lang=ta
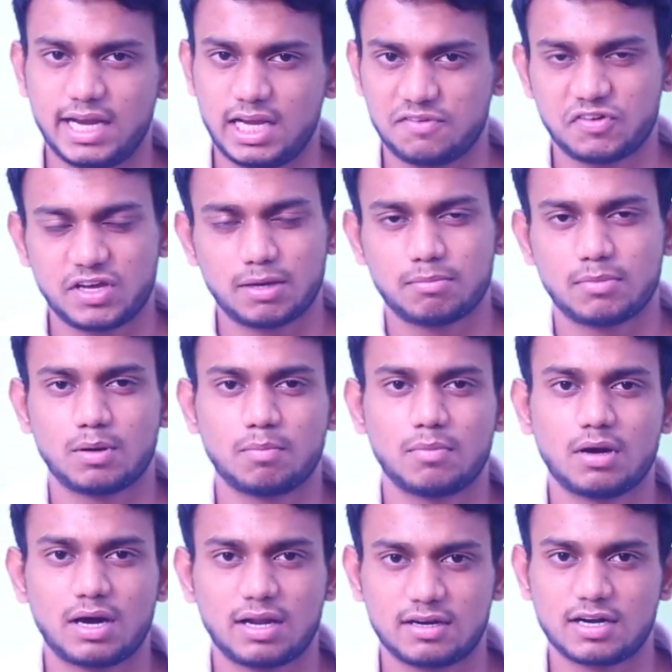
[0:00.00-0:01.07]
எயிட்டி ஃபைவ் எம்எம்
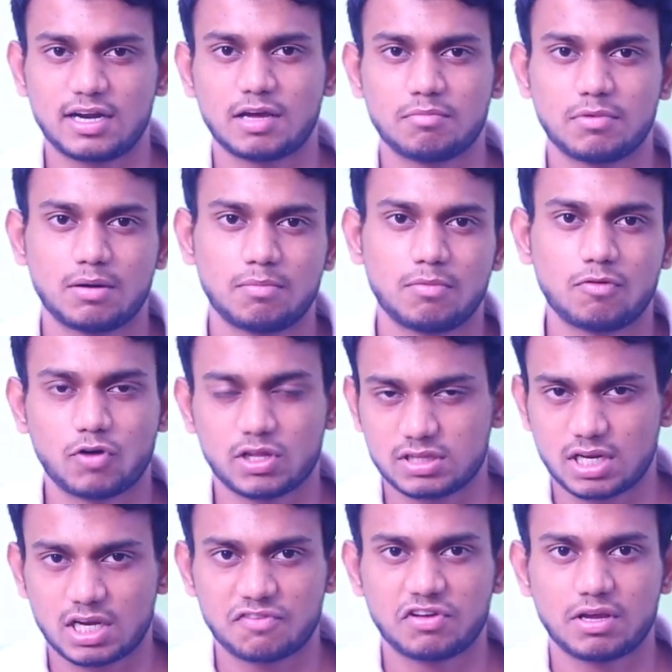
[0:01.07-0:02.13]
ஹண்ட்ரட் எம்எம் ஒன்
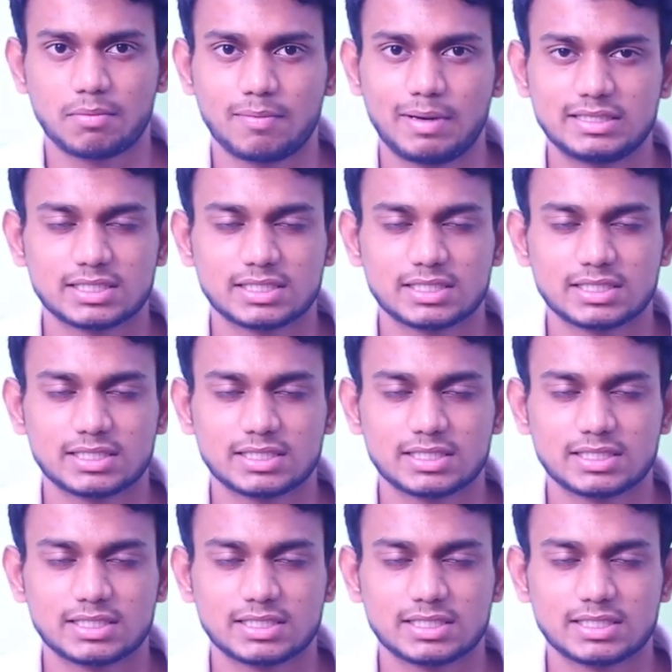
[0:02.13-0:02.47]
தேர்ட்டி ஃபைவ் எம்எம்